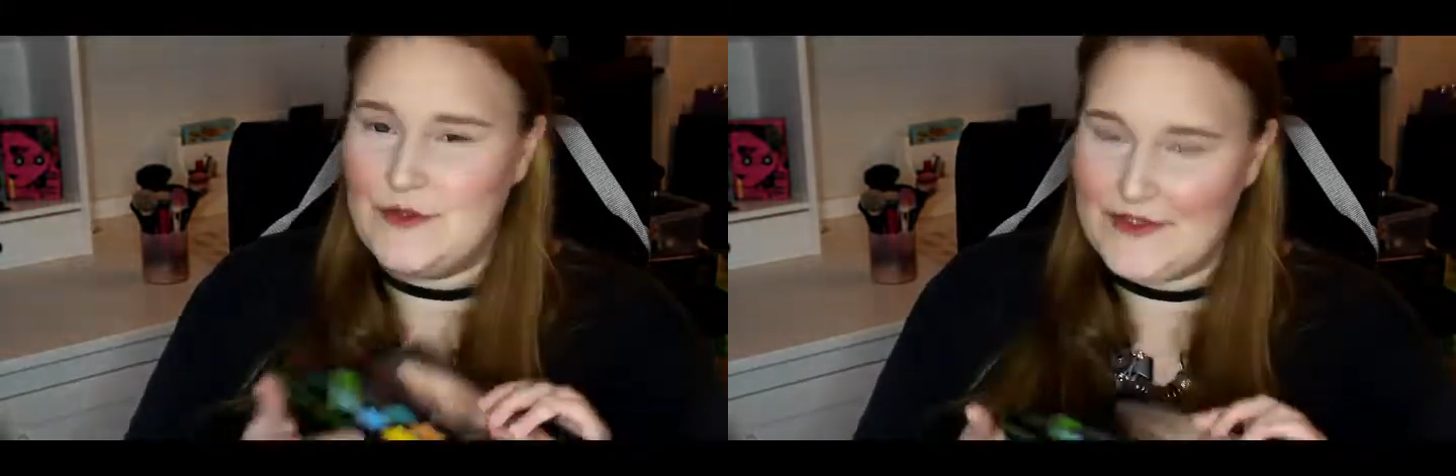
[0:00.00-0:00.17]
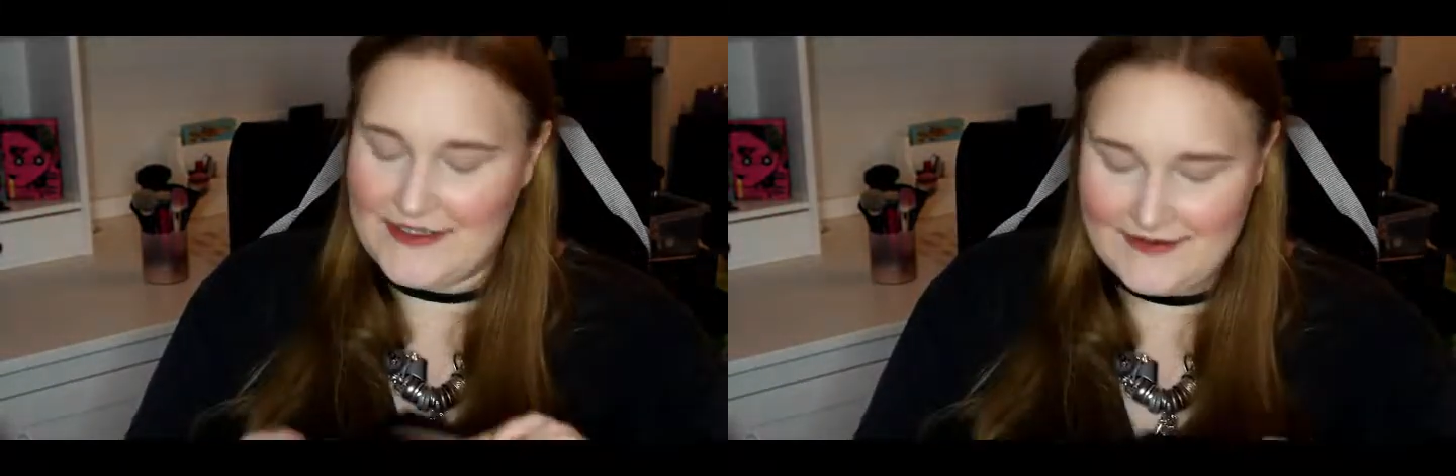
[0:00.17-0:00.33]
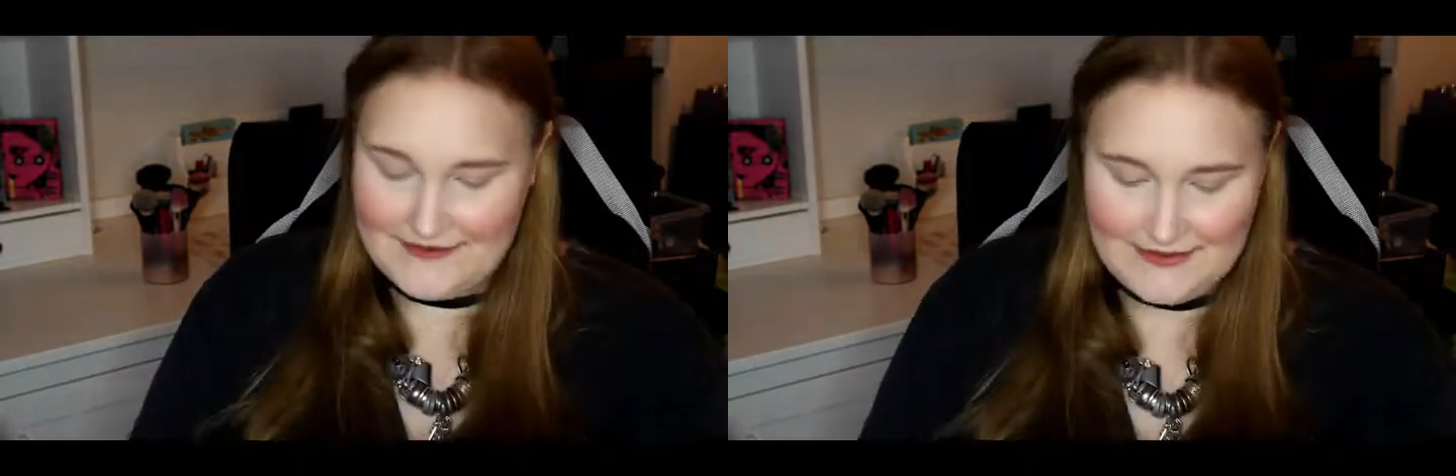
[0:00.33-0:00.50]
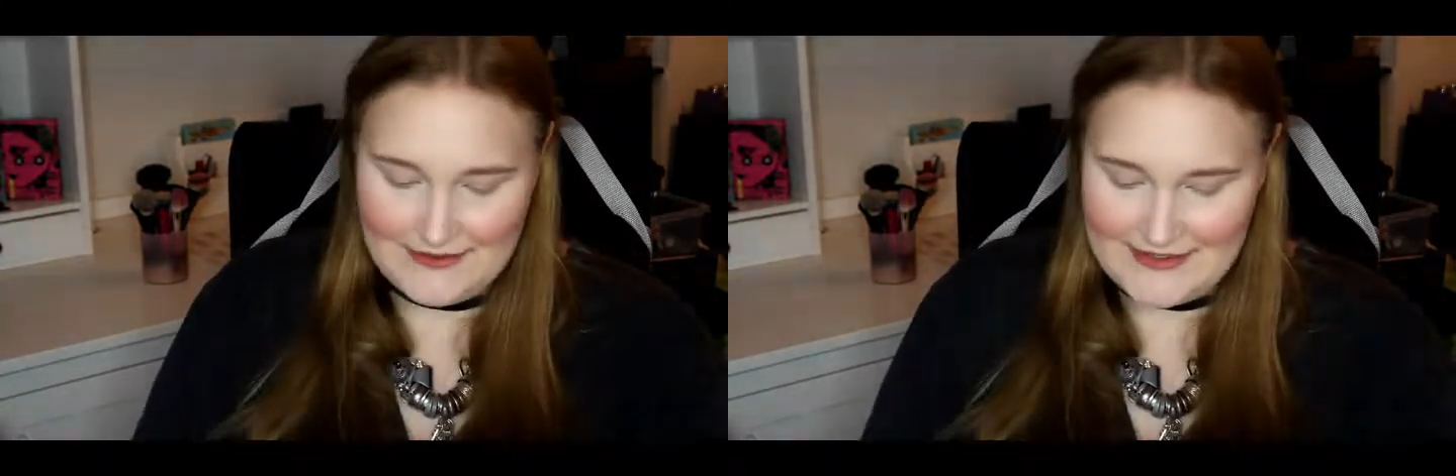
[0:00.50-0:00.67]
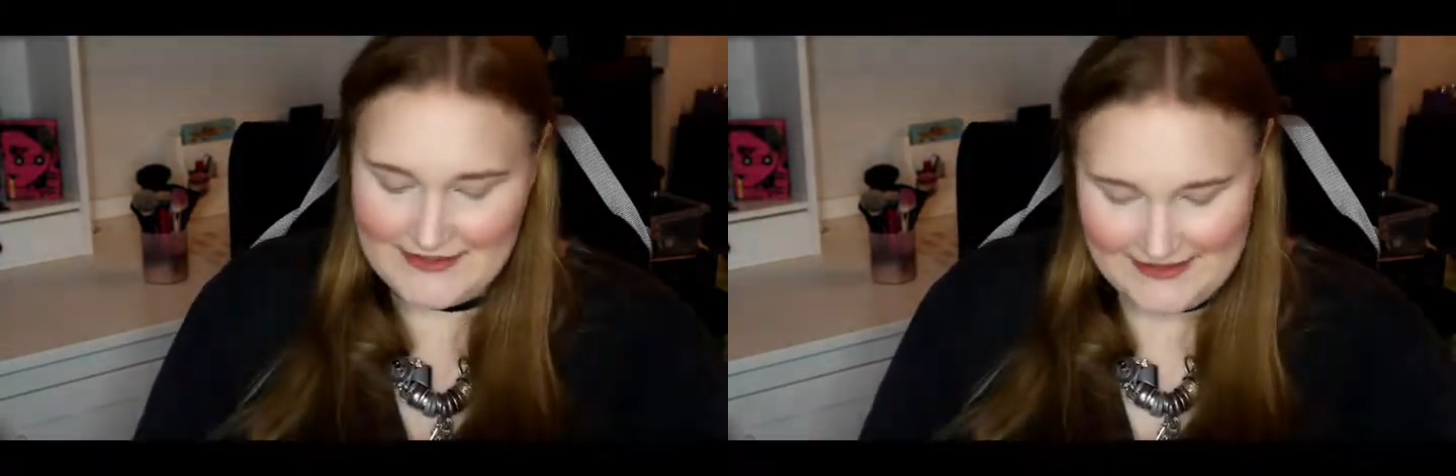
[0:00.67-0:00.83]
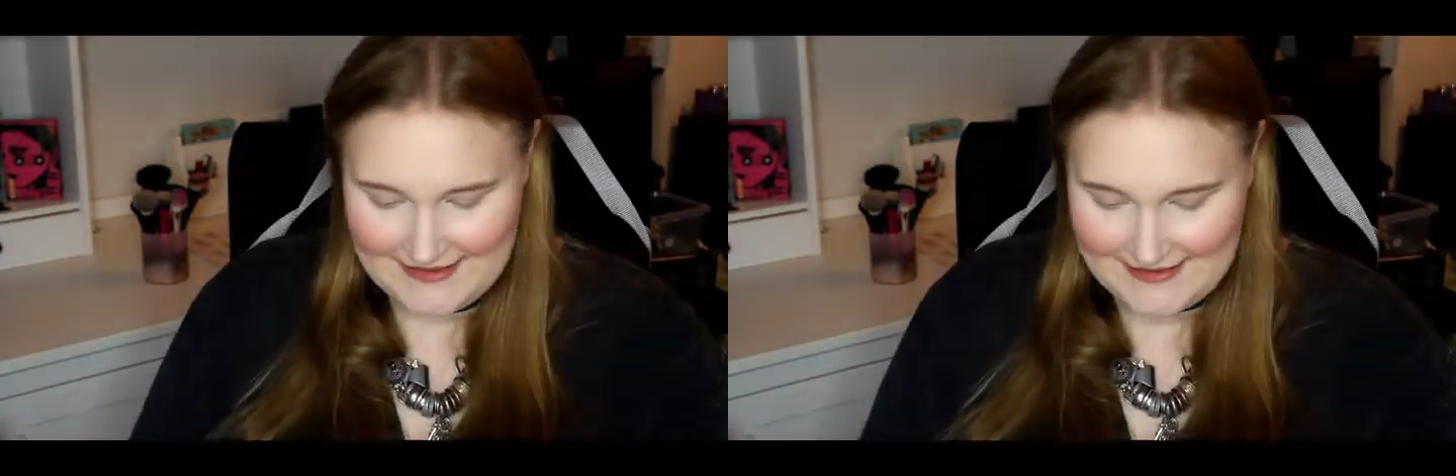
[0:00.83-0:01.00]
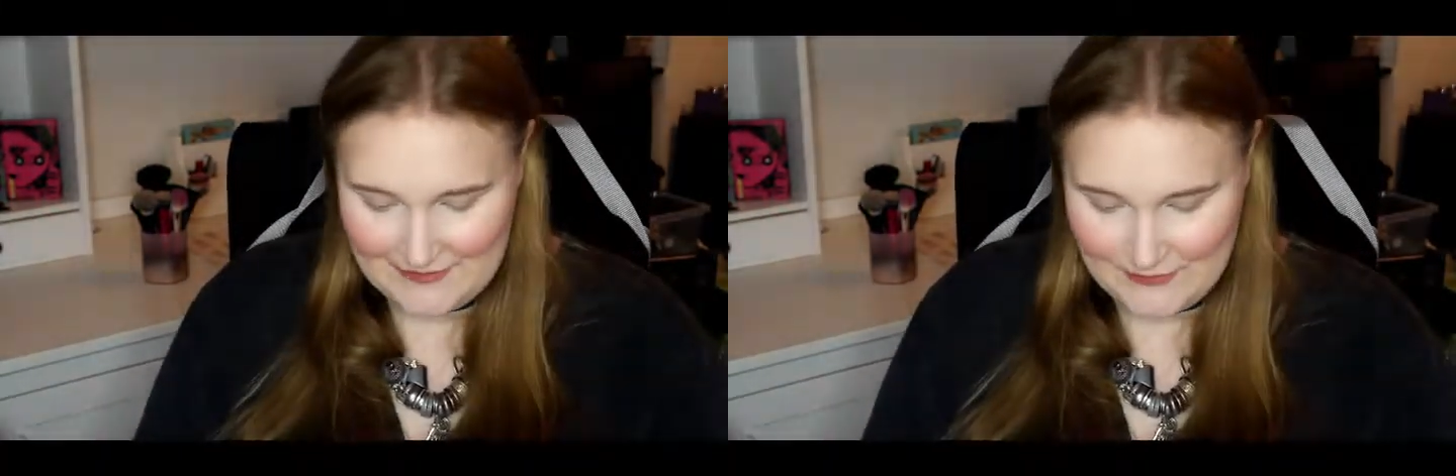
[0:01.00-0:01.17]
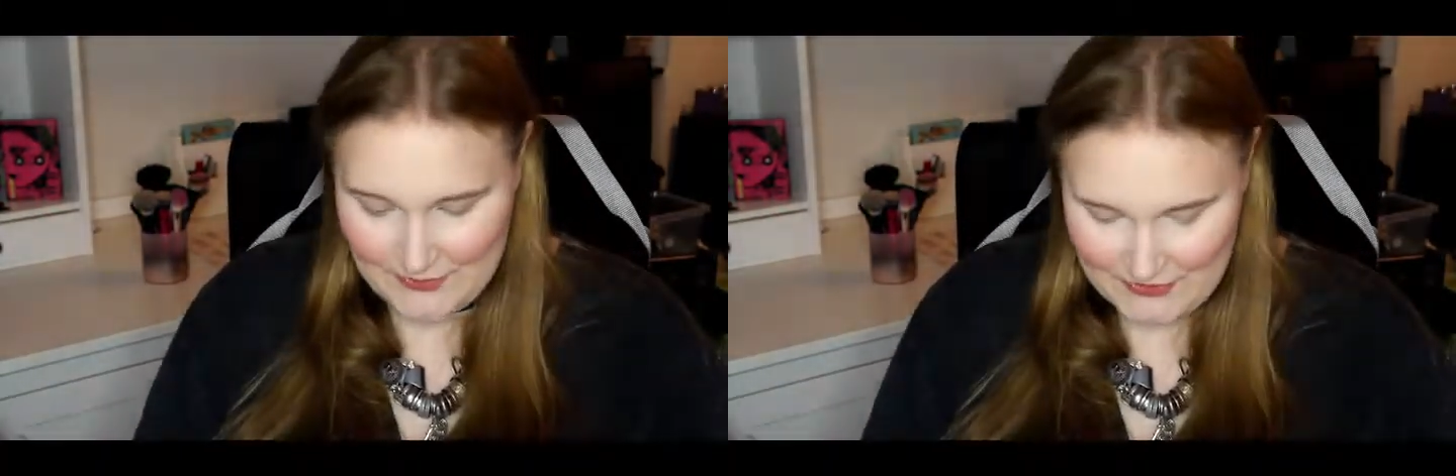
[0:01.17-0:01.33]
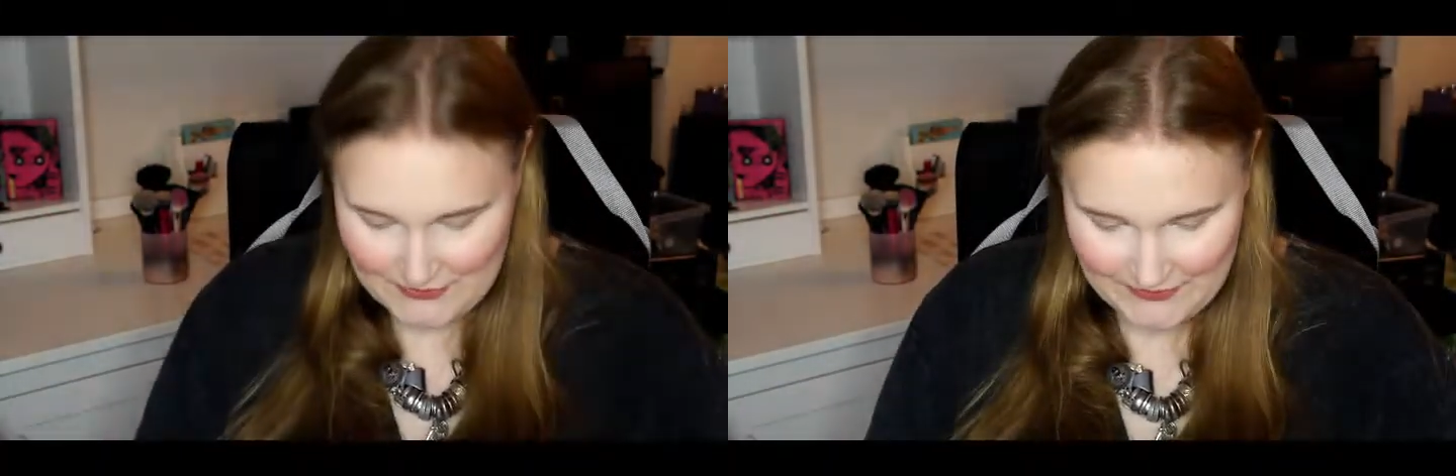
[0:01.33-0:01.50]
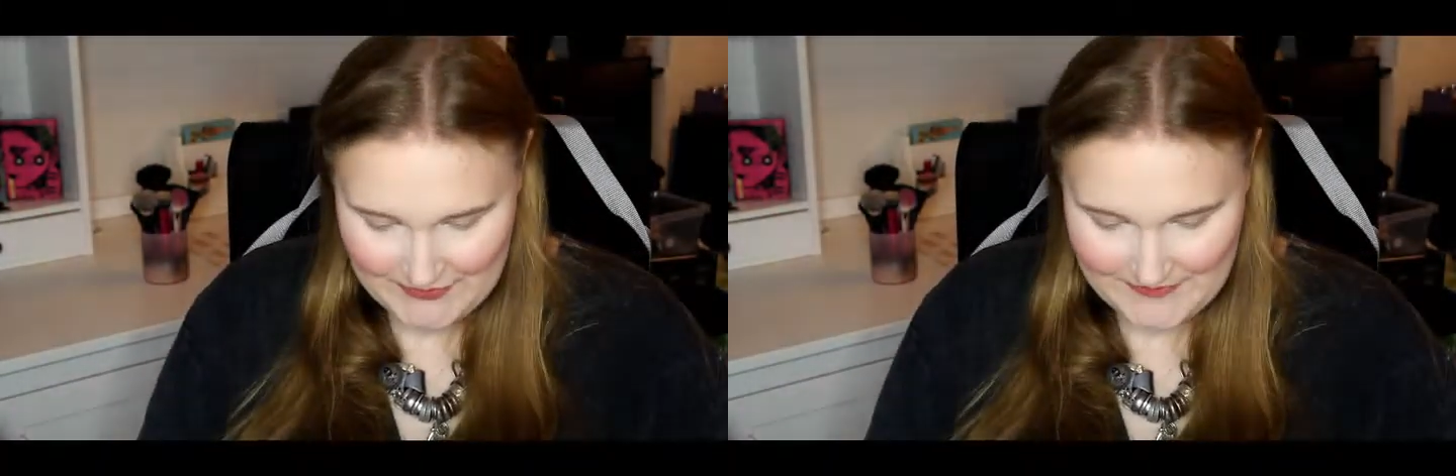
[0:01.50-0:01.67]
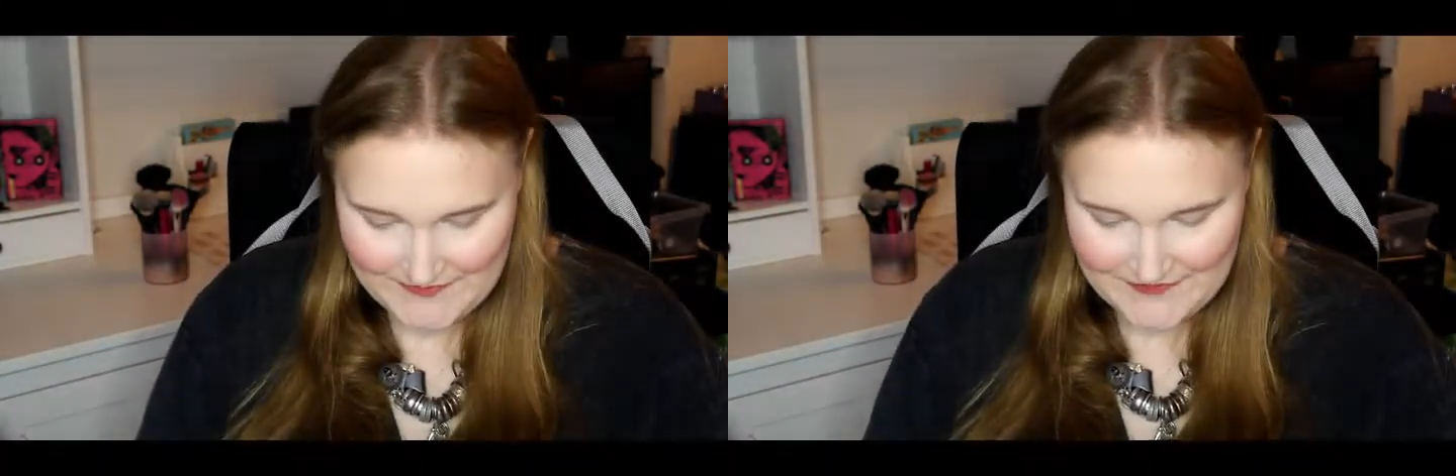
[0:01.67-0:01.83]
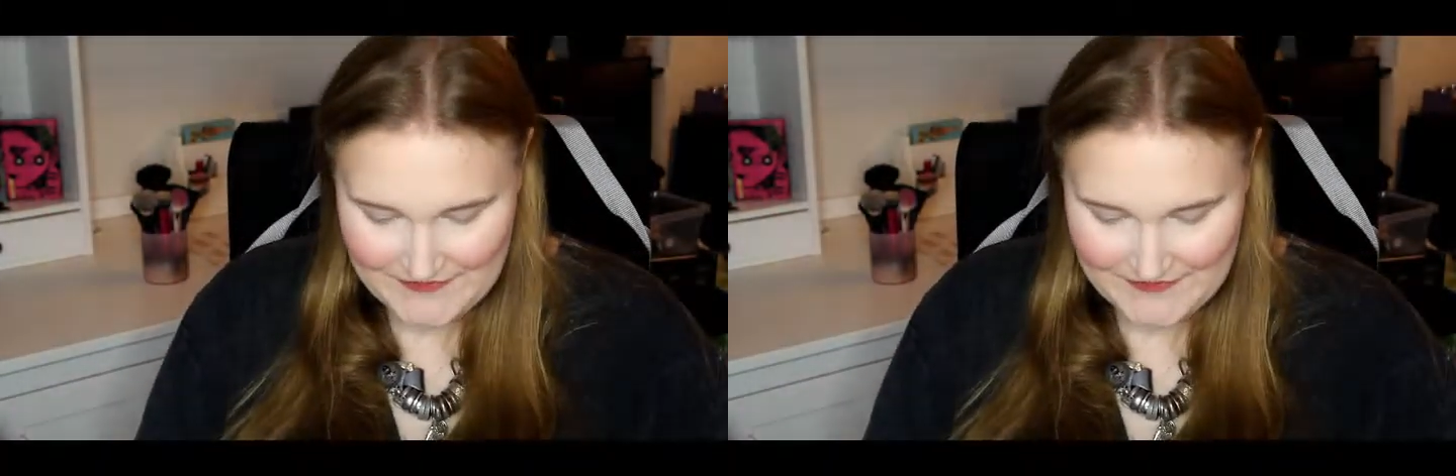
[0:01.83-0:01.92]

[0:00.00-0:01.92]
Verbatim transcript: Leute, Leute, das ist so schön.